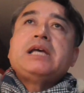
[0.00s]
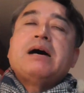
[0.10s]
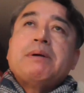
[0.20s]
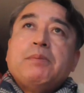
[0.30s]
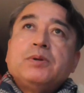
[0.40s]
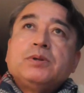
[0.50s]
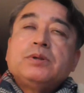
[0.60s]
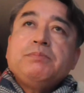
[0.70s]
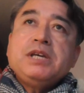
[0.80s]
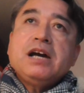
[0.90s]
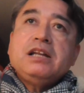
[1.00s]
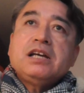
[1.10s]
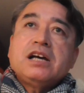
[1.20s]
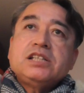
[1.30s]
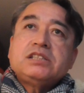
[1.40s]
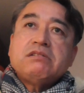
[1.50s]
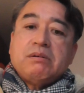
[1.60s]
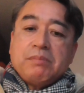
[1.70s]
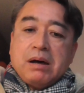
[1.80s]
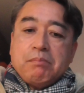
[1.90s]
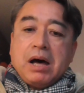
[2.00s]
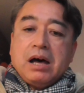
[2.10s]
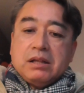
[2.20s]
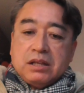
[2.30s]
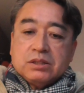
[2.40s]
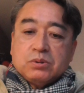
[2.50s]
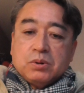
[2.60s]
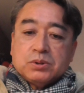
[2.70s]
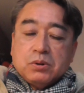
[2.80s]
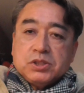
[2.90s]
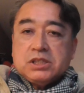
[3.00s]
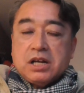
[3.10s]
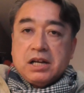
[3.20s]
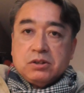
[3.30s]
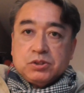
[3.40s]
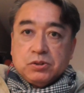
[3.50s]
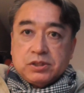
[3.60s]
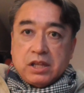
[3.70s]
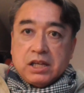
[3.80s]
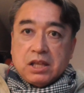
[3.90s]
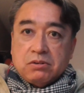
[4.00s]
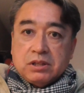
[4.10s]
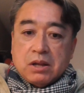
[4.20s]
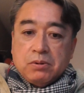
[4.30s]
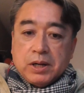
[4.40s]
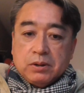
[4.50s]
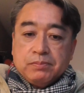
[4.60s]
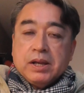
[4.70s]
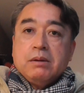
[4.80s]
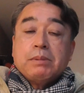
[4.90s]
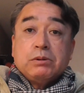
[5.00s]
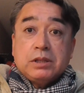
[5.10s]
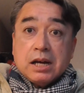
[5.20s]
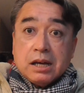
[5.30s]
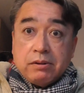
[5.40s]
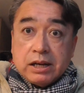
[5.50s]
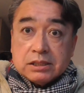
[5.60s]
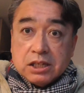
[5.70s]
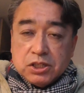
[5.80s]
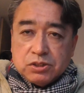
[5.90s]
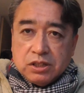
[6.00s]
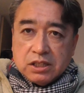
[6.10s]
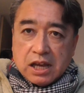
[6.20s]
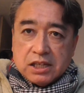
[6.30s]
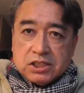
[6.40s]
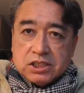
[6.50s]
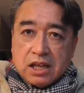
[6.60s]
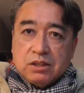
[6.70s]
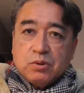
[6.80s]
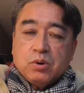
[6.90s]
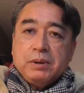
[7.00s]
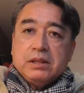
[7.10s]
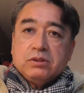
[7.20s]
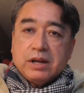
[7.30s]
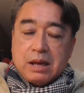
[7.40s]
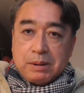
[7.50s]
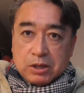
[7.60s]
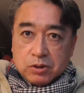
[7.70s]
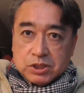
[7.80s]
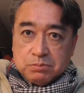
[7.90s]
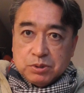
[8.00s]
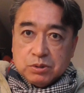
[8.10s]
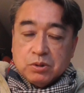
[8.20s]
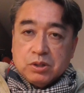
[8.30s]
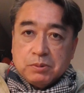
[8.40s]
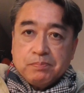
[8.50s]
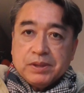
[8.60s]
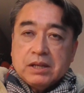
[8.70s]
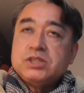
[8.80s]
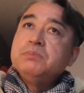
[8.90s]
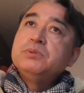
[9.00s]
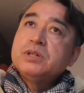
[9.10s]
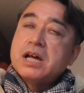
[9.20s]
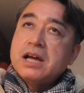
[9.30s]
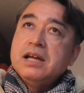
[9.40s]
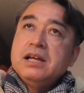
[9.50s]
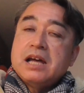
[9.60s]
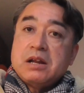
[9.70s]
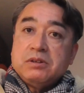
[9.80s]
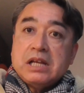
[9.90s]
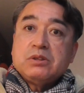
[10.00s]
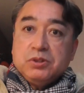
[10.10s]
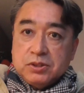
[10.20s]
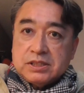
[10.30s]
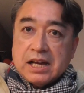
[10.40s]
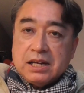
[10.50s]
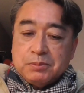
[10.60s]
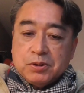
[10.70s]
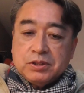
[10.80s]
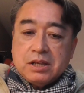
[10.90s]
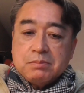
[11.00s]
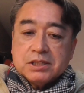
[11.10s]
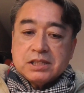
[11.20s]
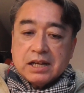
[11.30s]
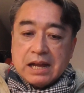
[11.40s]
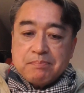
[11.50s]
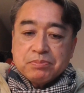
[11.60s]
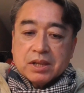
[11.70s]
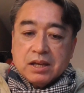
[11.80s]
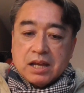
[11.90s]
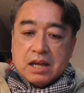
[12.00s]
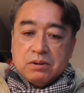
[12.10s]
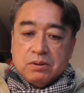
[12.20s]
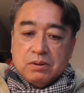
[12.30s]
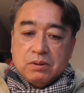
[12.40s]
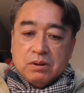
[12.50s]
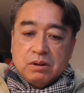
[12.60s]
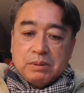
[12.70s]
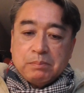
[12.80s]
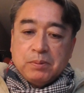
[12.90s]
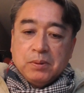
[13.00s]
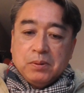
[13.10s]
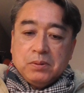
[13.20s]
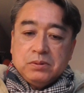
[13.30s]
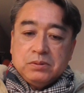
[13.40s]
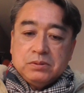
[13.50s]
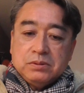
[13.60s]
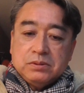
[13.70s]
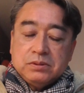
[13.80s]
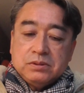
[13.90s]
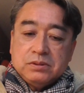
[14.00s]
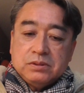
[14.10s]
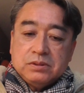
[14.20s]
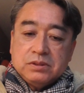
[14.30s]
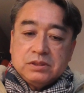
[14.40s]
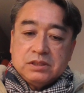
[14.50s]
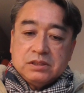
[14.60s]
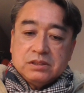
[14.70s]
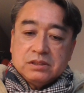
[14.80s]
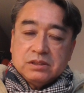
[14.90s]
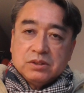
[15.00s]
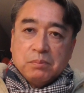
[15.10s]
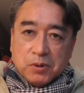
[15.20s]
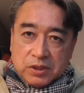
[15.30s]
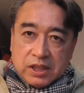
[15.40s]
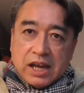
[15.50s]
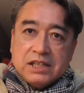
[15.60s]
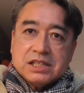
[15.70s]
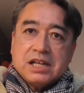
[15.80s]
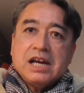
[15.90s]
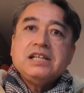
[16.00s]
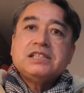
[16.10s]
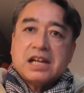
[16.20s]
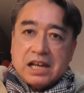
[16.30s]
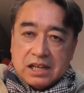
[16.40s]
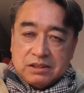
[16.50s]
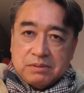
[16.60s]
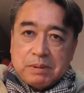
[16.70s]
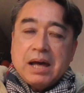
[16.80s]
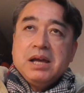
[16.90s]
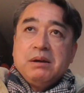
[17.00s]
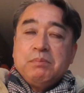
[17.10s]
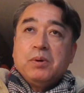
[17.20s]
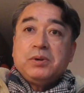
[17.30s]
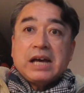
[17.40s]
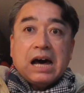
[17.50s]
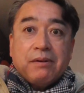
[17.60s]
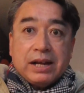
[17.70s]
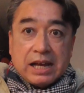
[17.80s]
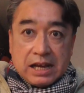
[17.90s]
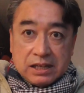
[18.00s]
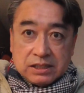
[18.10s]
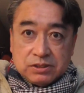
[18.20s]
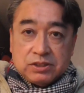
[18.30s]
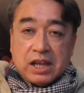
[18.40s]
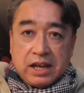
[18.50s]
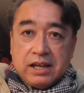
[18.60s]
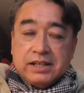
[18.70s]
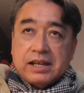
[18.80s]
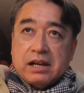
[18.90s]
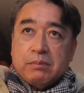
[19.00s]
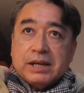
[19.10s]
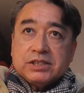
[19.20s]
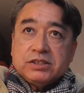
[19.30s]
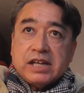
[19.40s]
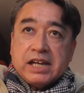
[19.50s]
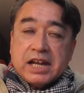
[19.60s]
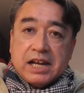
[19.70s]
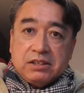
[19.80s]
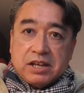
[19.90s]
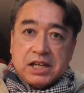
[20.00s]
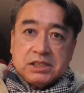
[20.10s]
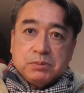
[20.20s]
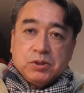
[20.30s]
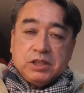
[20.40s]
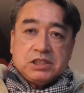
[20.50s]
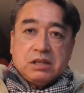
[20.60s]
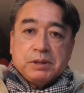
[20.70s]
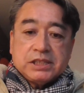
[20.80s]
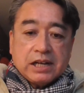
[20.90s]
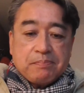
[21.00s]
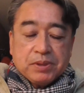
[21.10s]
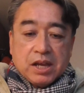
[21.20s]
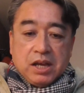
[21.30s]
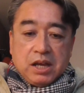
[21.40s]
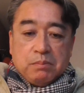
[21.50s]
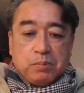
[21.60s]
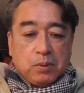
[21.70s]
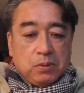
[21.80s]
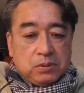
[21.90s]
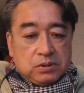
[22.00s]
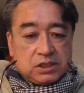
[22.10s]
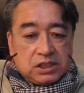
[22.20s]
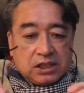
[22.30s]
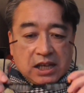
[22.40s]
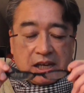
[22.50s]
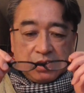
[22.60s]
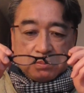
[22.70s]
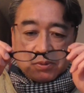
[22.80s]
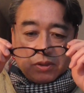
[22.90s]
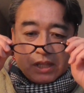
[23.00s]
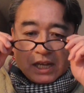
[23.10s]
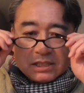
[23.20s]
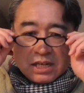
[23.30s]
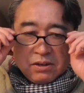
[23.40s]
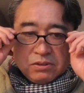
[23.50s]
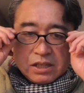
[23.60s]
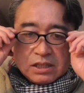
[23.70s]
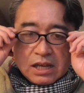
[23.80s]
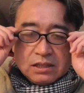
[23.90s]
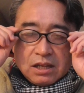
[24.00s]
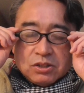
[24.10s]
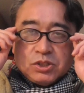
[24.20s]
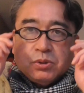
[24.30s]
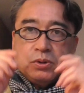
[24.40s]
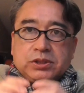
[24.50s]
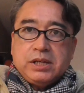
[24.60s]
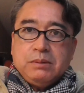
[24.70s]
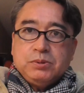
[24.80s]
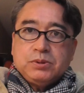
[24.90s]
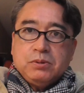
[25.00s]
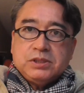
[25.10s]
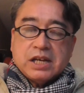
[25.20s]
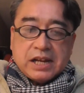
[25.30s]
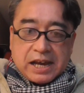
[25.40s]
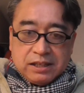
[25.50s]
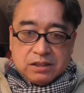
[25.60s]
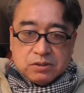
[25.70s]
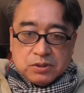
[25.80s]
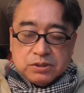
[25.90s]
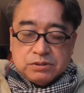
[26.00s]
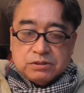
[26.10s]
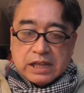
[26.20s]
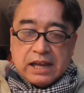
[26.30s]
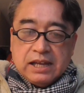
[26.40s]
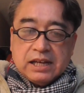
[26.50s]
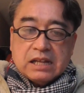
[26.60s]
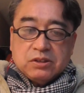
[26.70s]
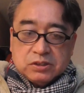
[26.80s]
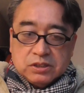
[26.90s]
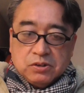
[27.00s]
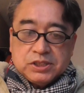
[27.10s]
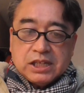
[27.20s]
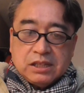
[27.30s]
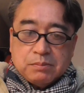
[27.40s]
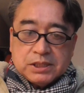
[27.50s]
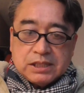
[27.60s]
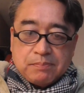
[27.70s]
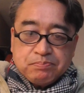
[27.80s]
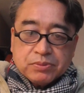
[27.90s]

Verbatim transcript: 山本と宮城に関してはまあまあねそこそこしっかりと調整できてるんだろうけど、まあ、宇田川選手に対してのコメントが、まあ、今日新聞等にも新聞かなあのネットニュースなんかにも載っていましたが、あのー、まあ、ボールの問題じゃないんじゃないか。まあ、ボールが合わなくてね、あの、まっすぐがいかないという話も本人していましたが、ボール自体の問題じゃなくて、単なる調整不足じゃないというふうな監督おっしゃってました。